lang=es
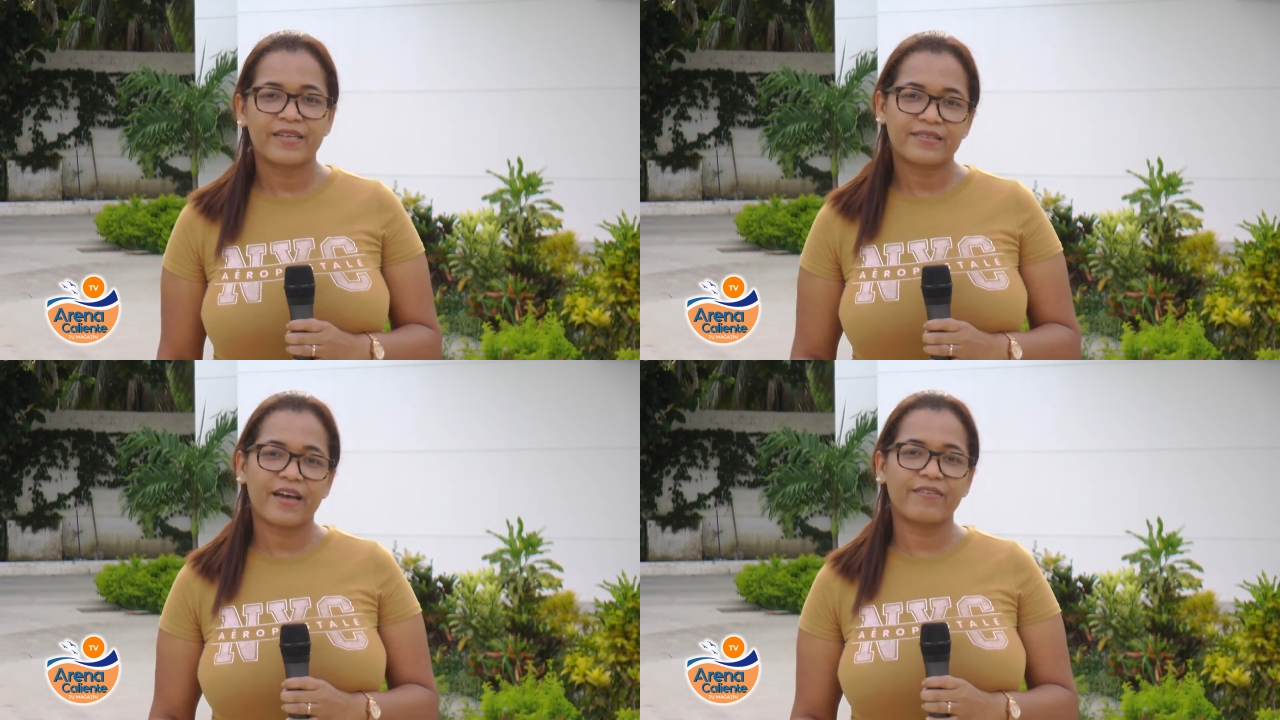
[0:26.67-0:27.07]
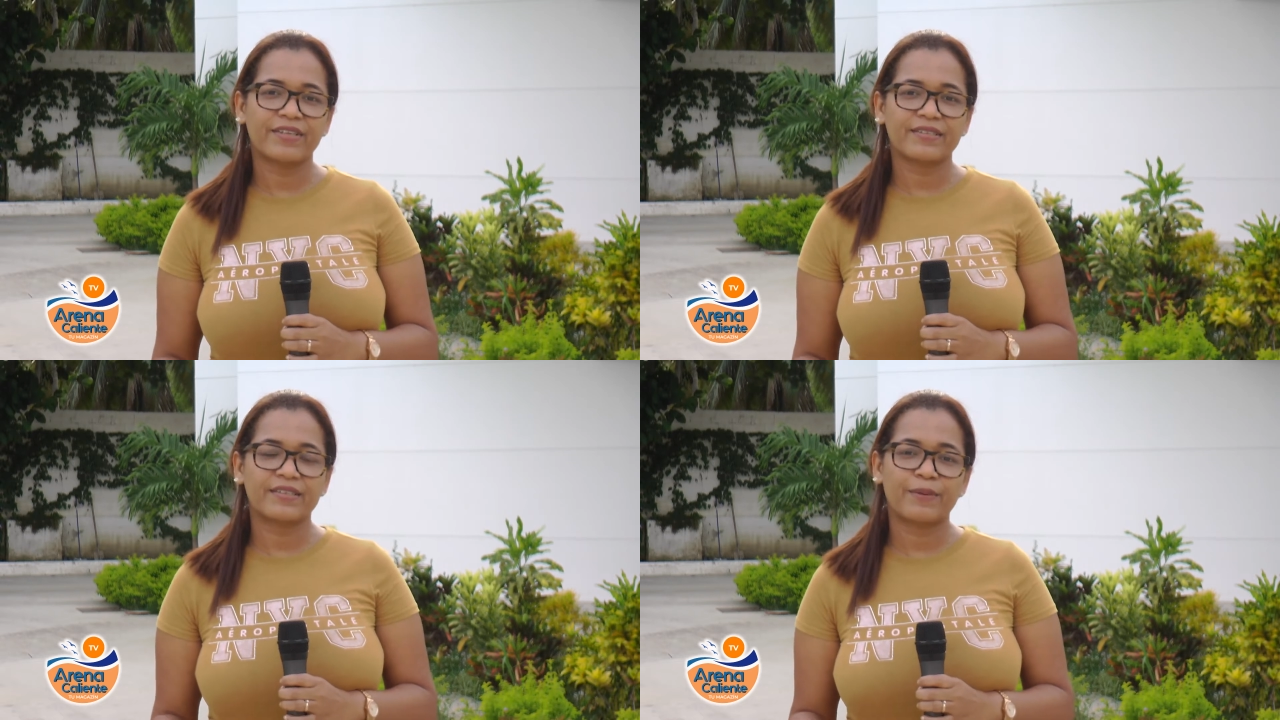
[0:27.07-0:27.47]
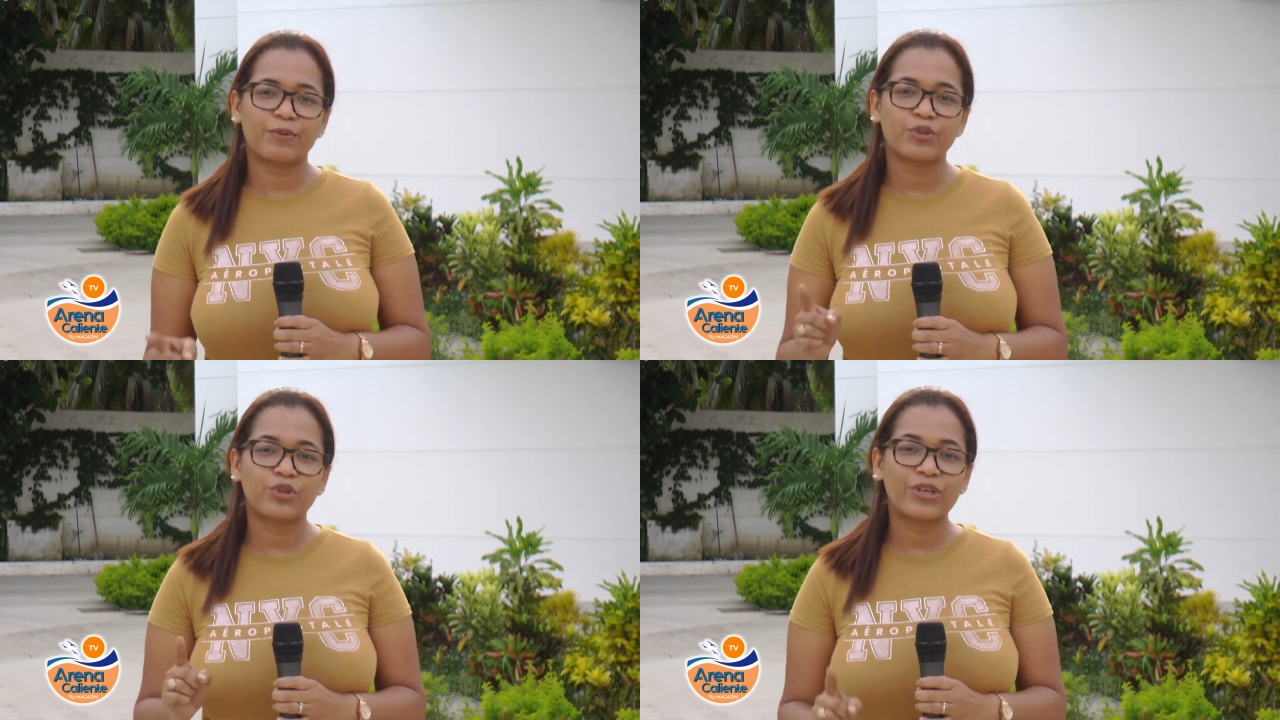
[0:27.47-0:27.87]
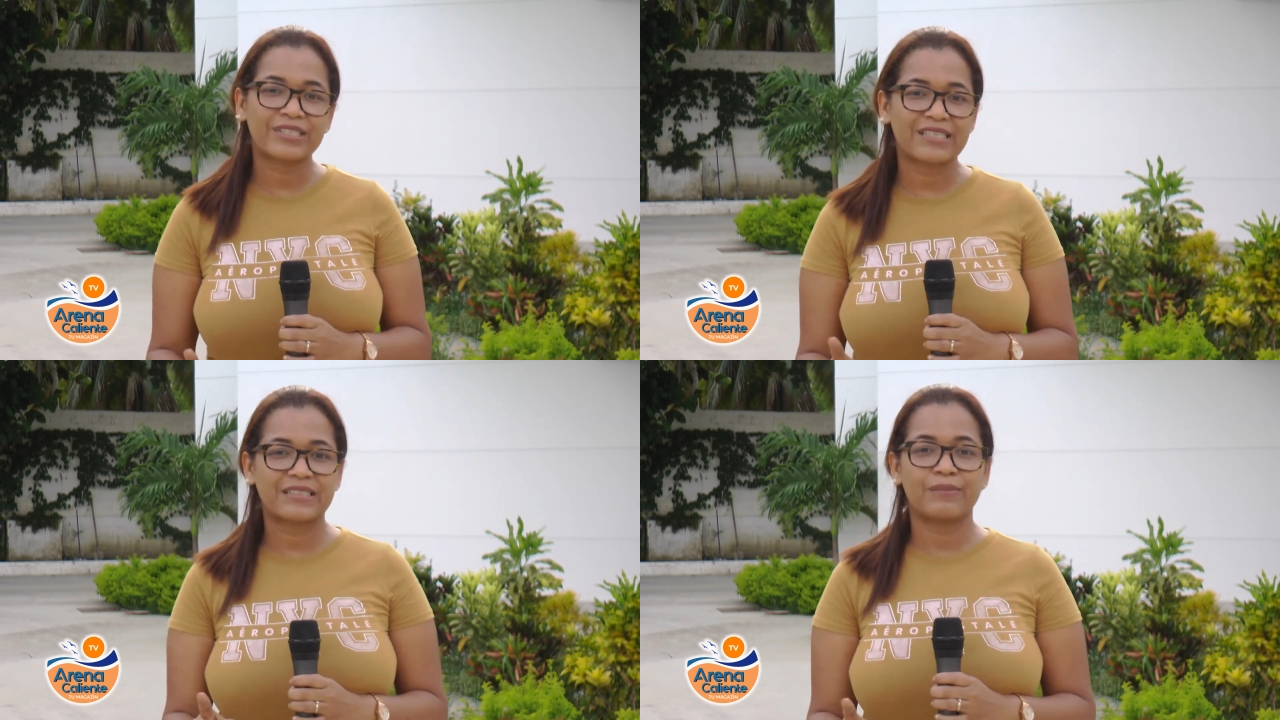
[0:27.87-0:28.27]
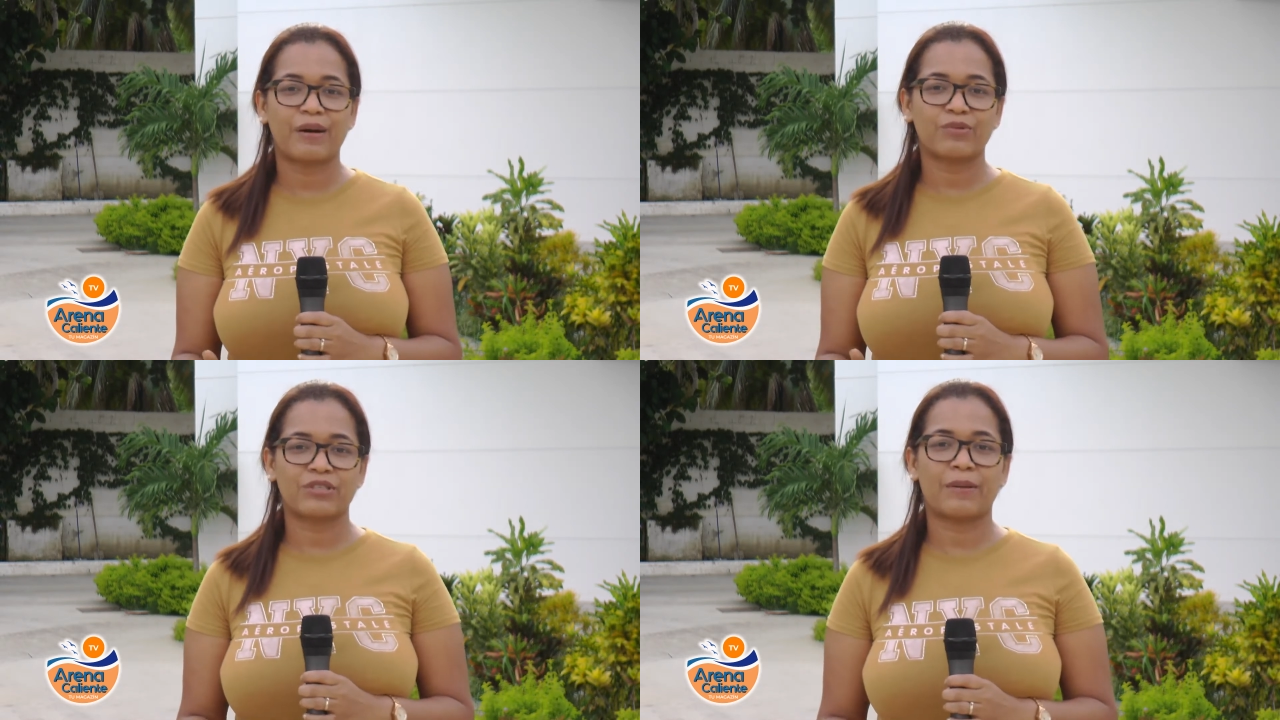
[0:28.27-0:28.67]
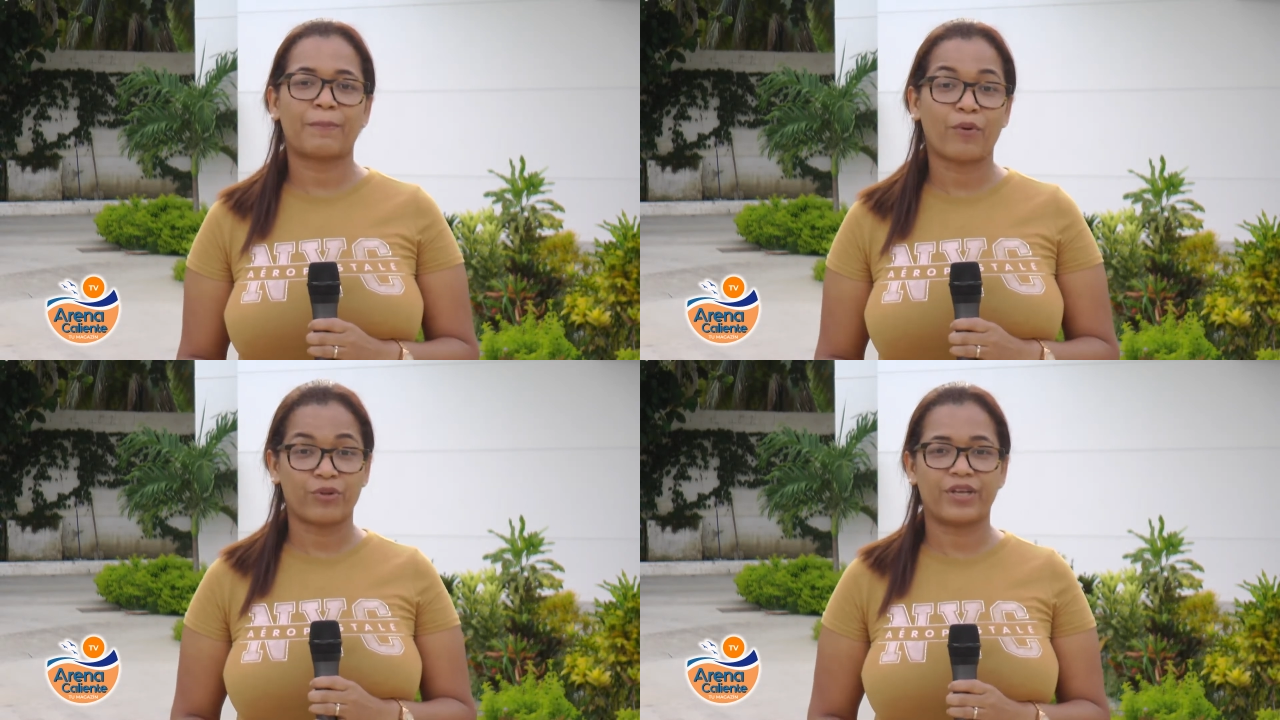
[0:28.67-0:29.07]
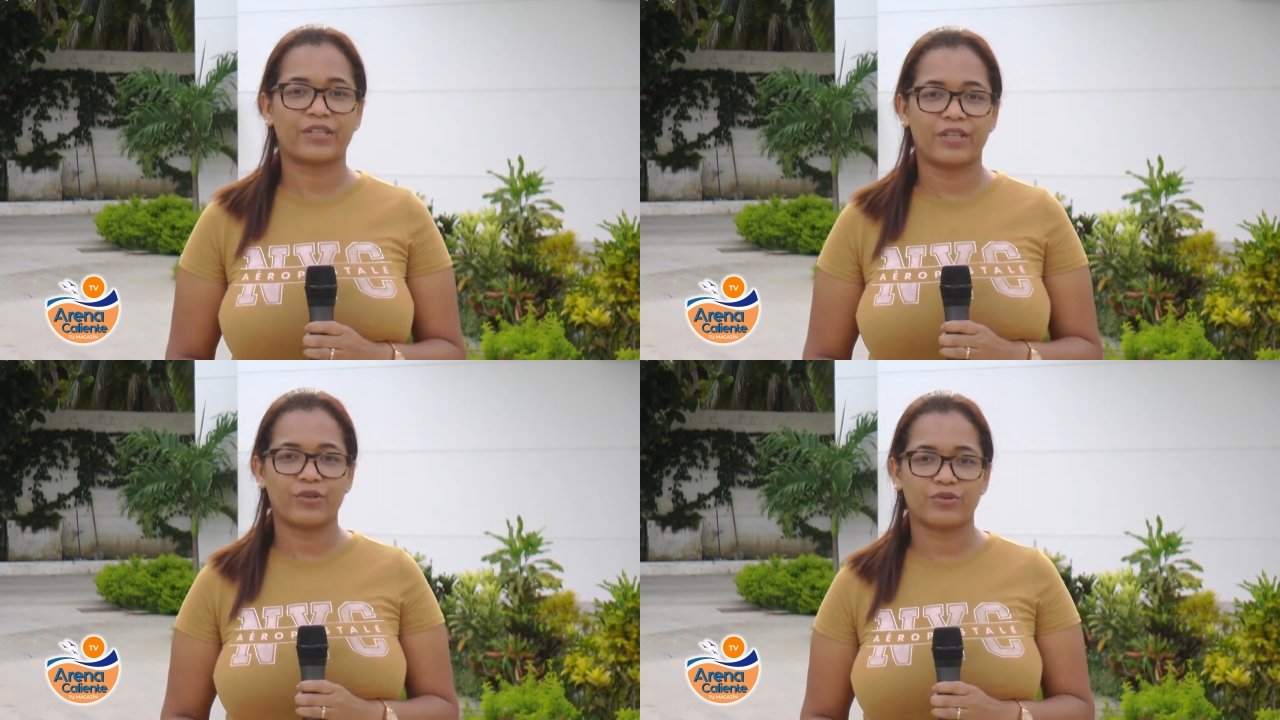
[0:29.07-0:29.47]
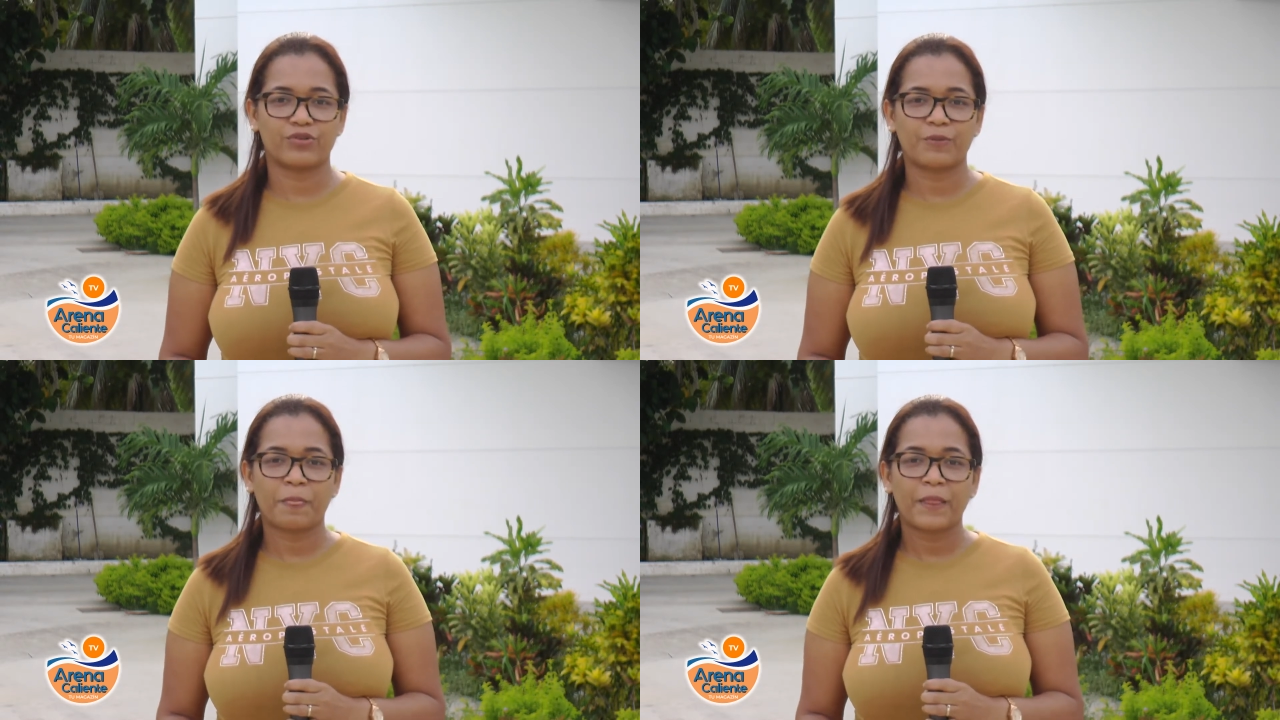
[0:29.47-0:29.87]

Sabes, de pronto desestimamos el poder de Dios